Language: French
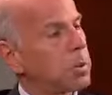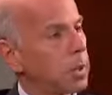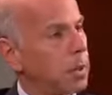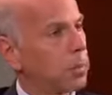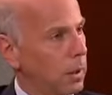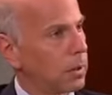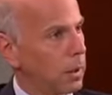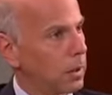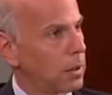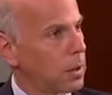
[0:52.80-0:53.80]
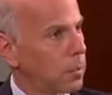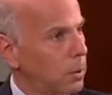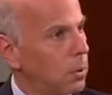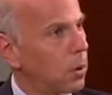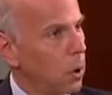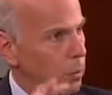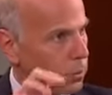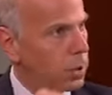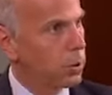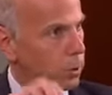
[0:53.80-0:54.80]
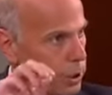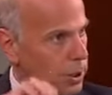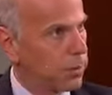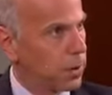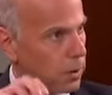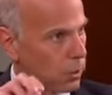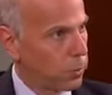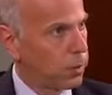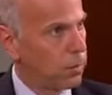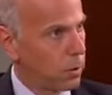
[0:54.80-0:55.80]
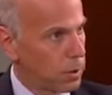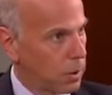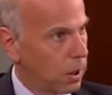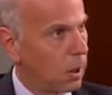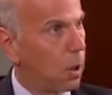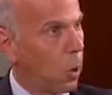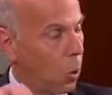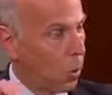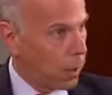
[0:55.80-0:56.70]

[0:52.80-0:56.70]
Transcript: que c'est quand même très, très, très important. Vous dites que des chefs d'État de pays voisins ont